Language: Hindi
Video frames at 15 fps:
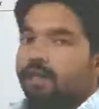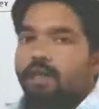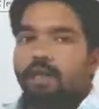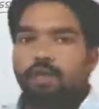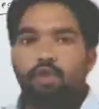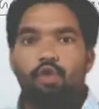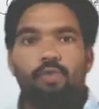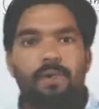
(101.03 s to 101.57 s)

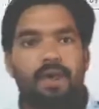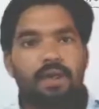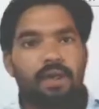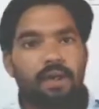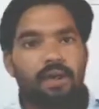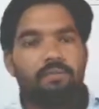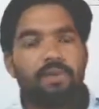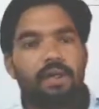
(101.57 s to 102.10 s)
और शू मेकर
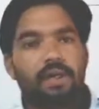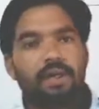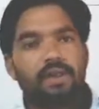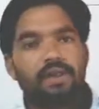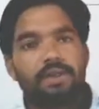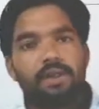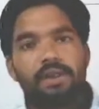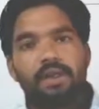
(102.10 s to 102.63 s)
कैन भी
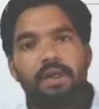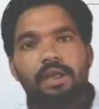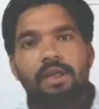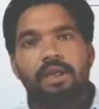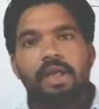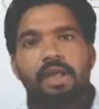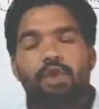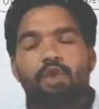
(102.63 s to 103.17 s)
आर्टिस्ट
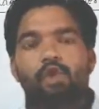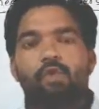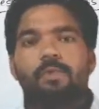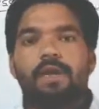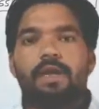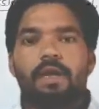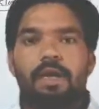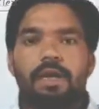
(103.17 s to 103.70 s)
क्या एक शू
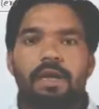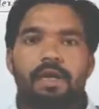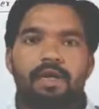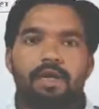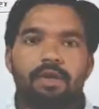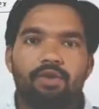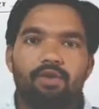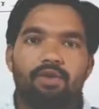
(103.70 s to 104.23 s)
मेकर एक
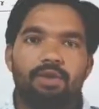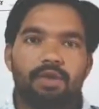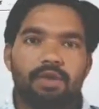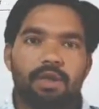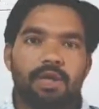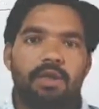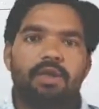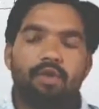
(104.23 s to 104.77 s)
आर्टिस्ट हो
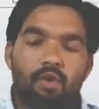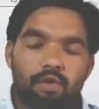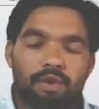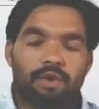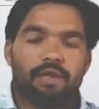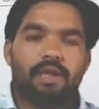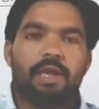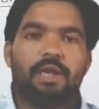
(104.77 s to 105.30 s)
सकता है हो
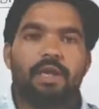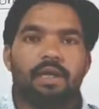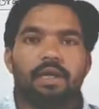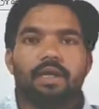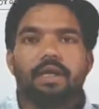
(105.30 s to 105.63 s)
सकता है